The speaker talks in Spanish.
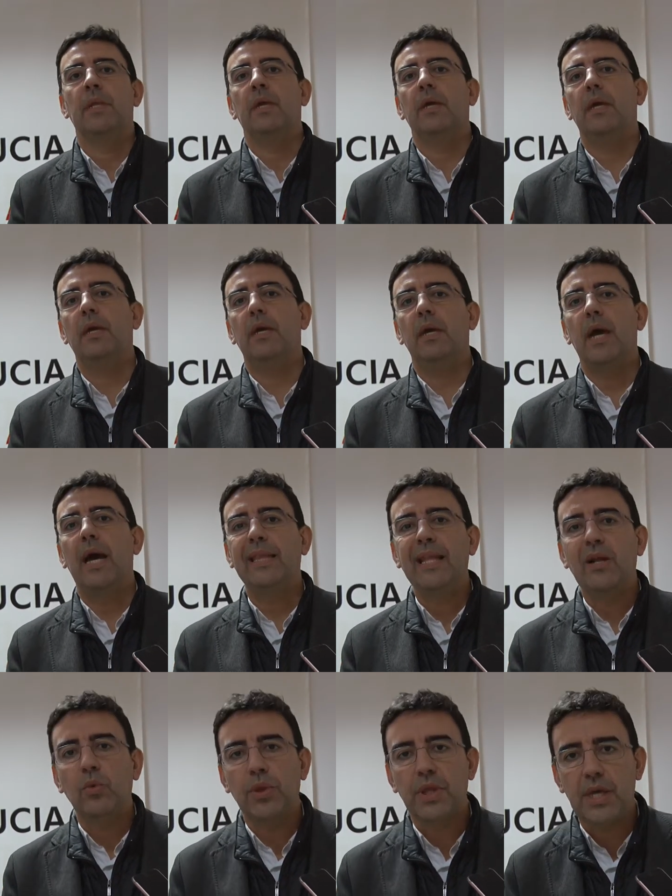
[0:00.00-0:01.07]
eh,
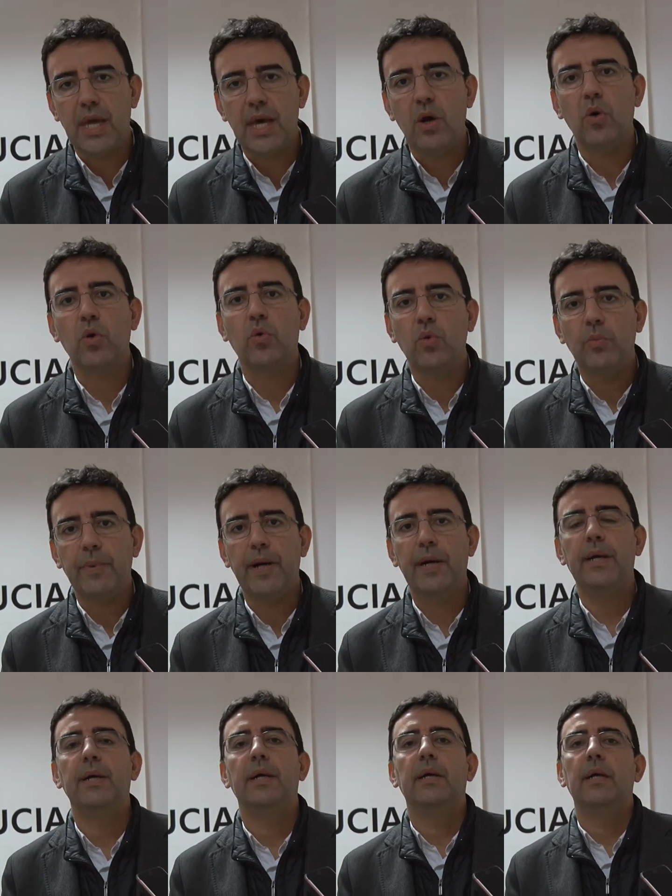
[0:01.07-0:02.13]
Andalucía ocupa
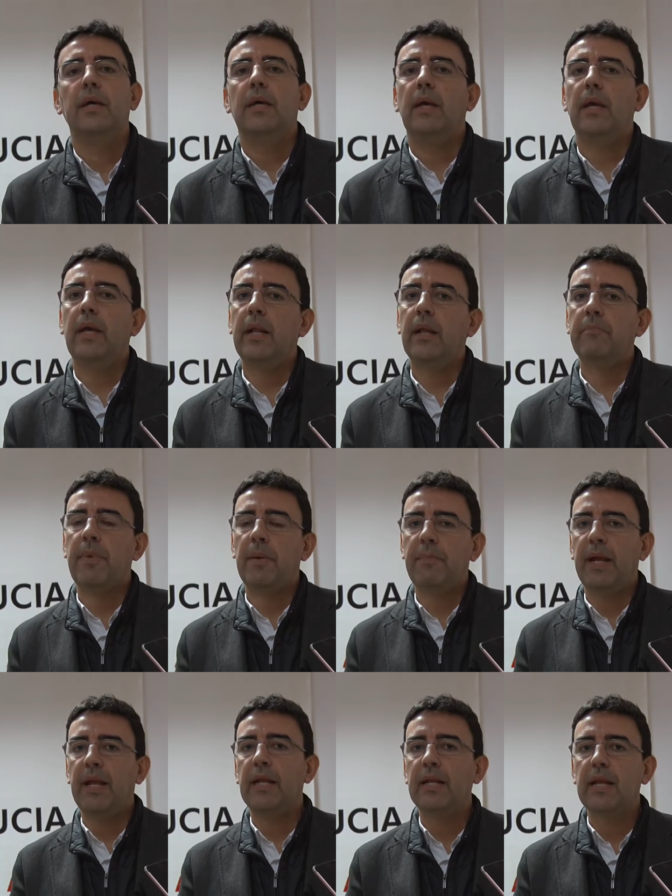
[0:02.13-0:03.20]
el
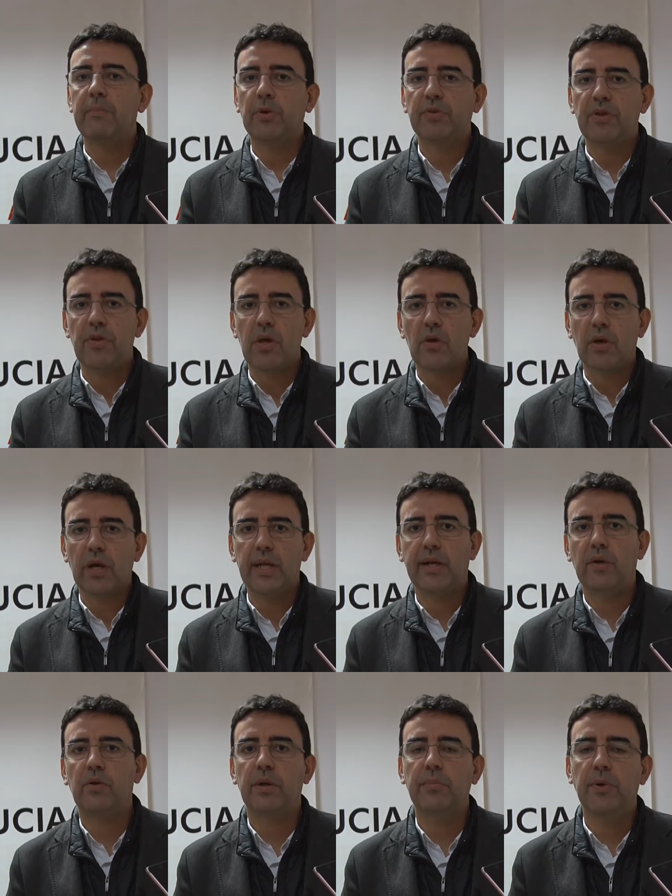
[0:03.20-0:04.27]
papel y la posición que le
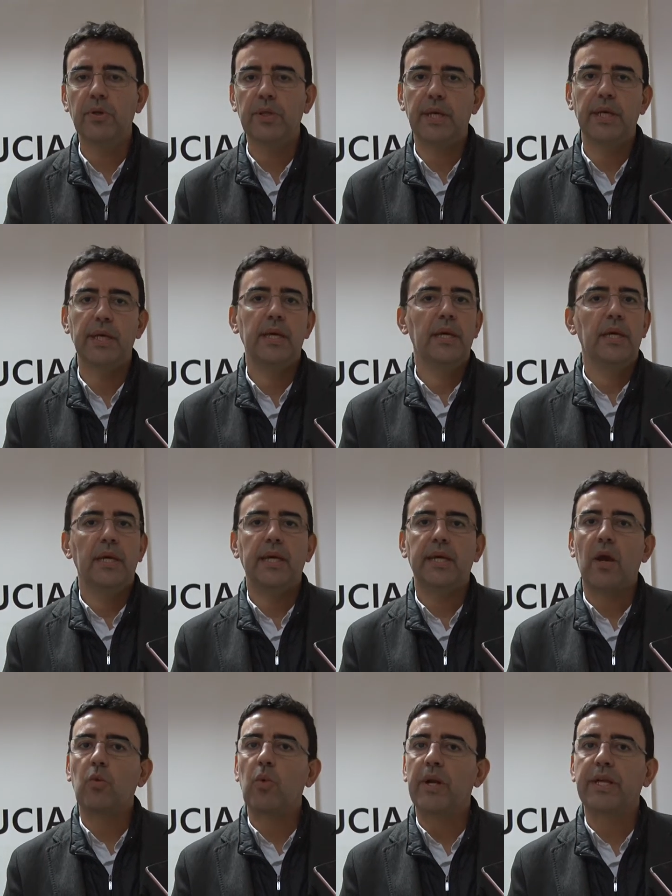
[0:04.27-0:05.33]
corresponde y
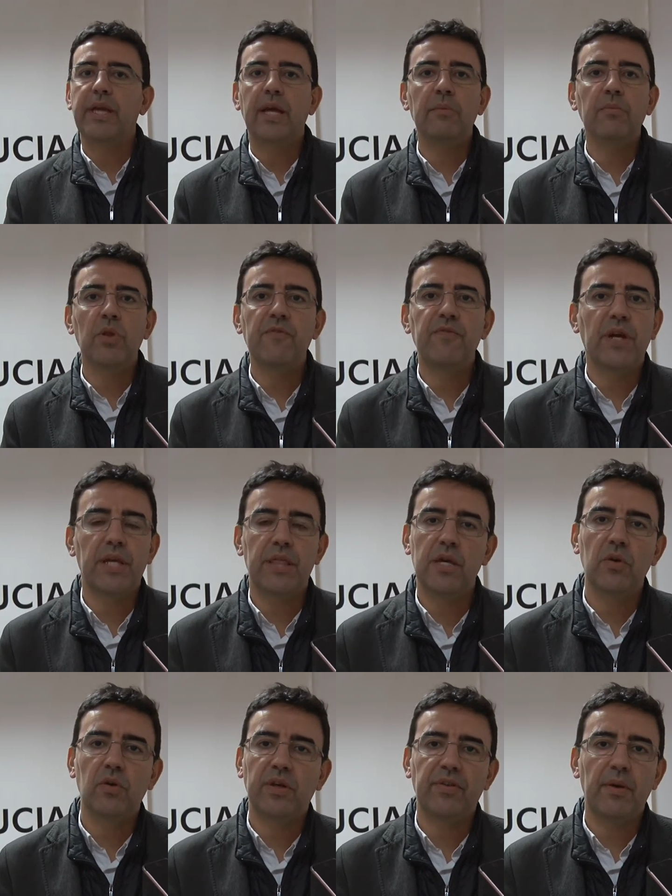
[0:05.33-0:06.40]
que cualquier
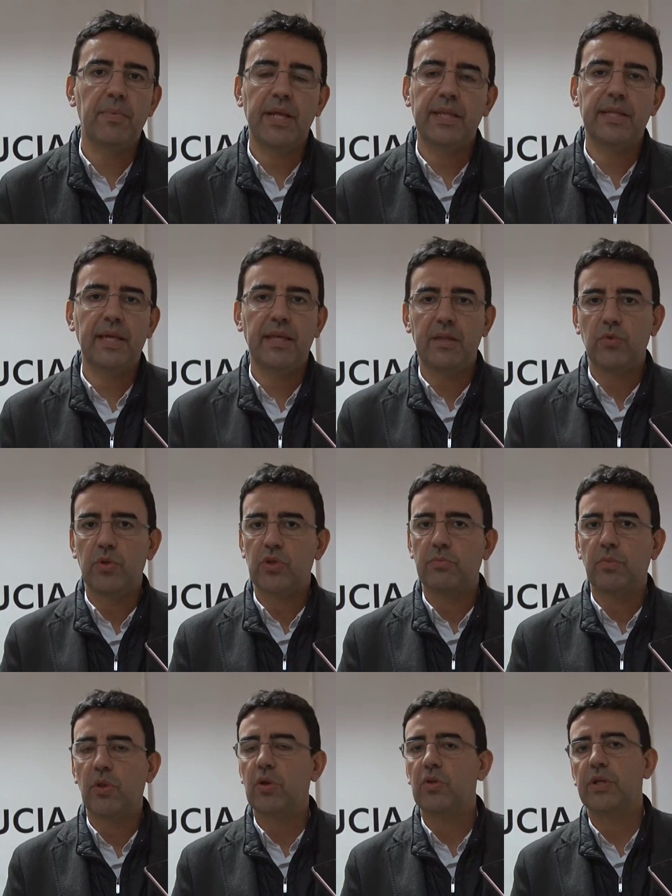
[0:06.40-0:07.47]
modificación que se plantee de nuestro
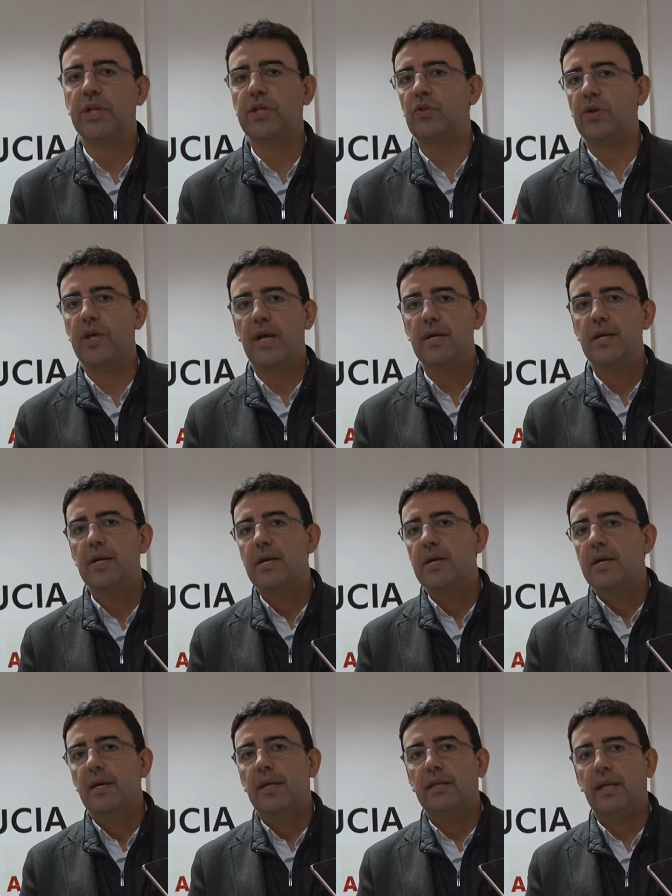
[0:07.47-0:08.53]
modelo territorial
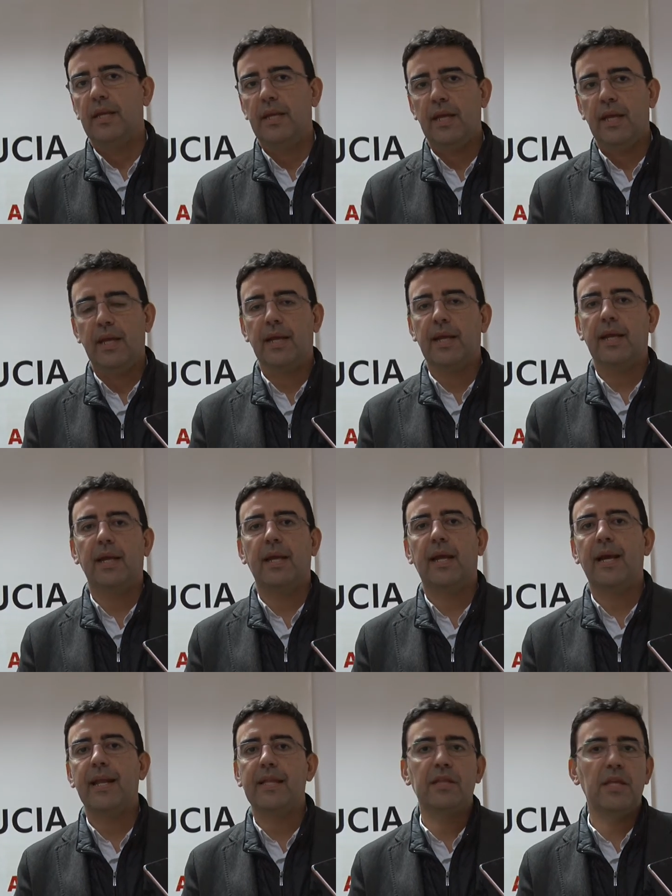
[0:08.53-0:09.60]
tiene que
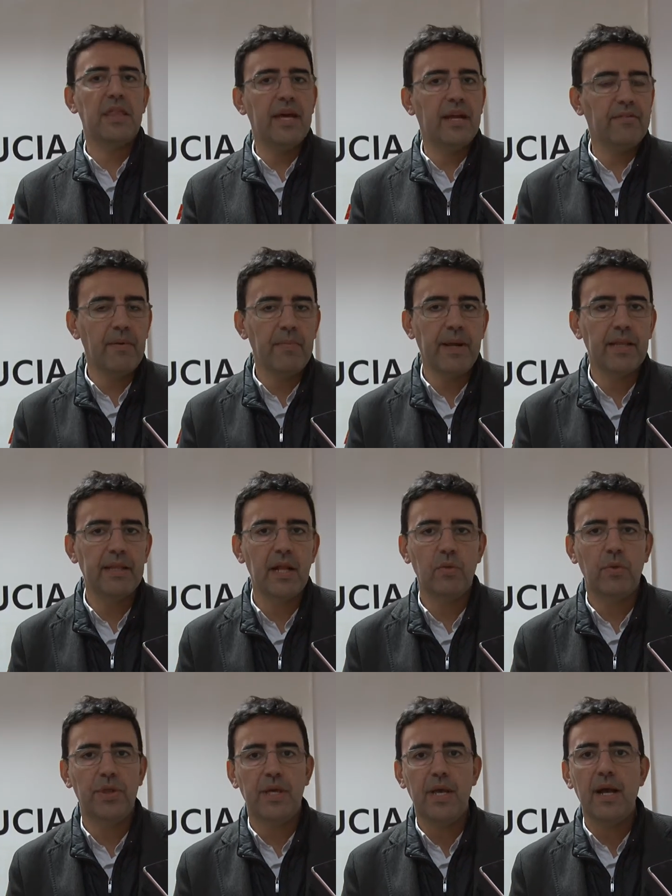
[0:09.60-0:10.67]
garantizarse para
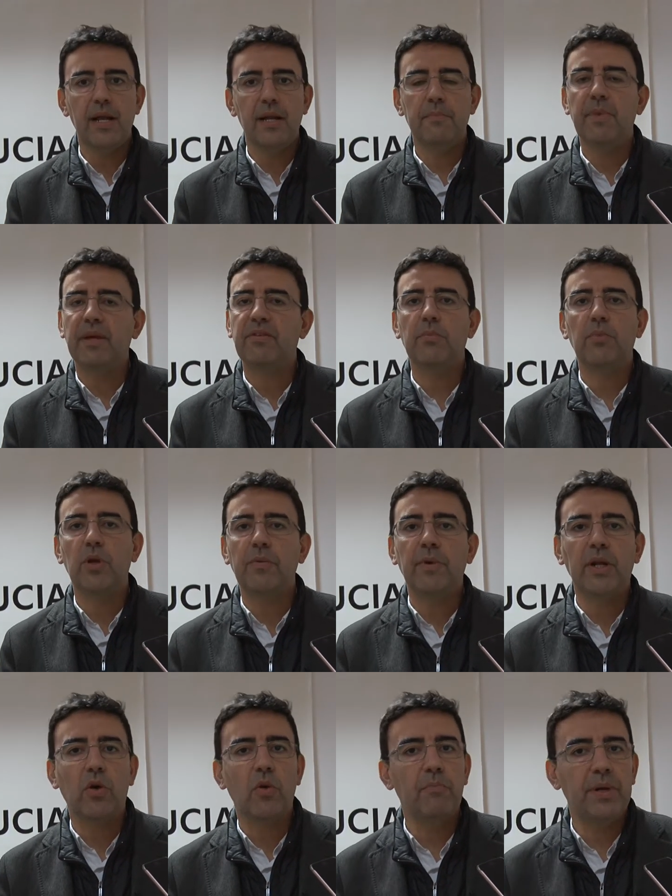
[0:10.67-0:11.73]
Andalucía el máximo
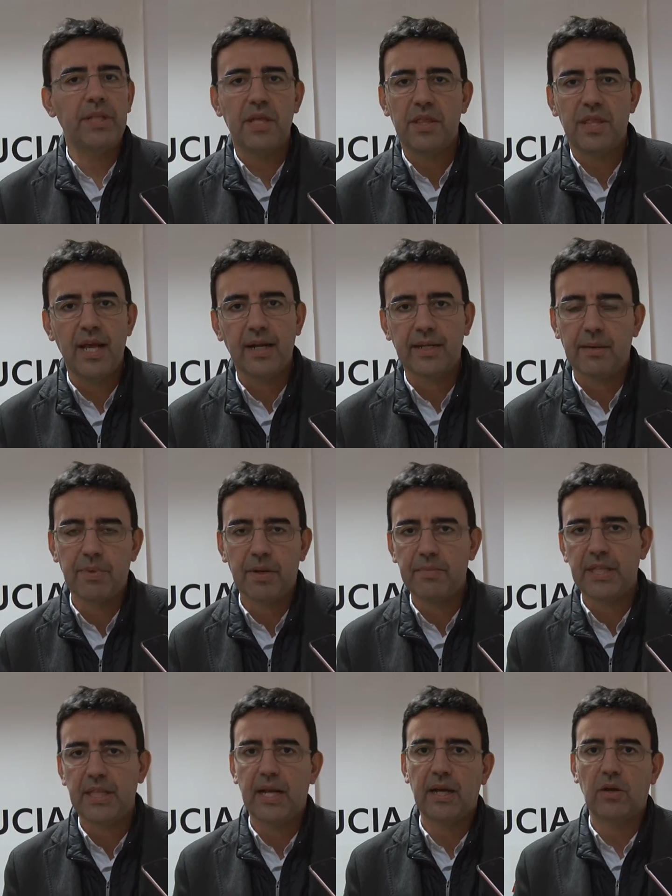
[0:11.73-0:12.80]
nivel competencial que
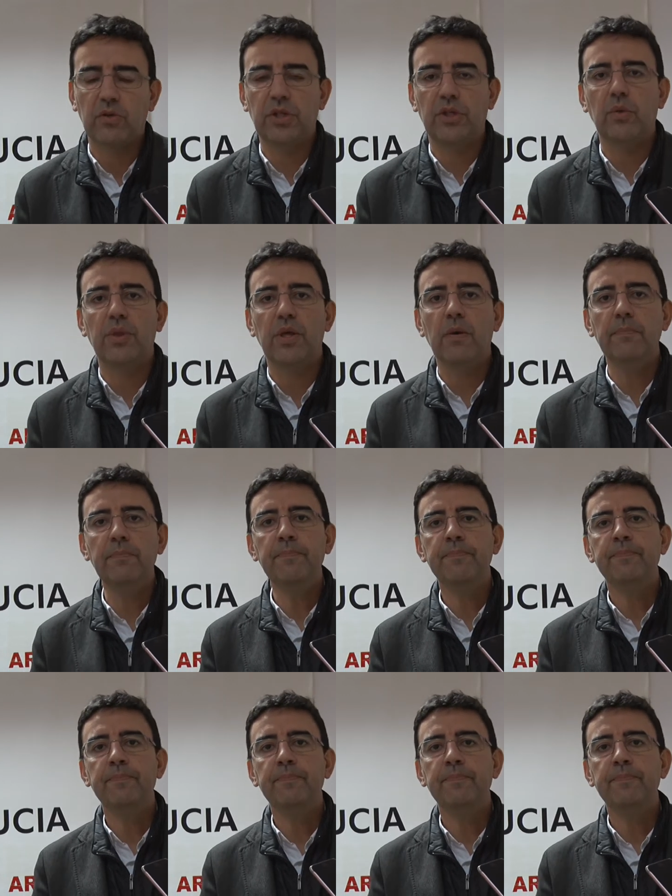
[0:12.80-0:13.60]
permita la Constitución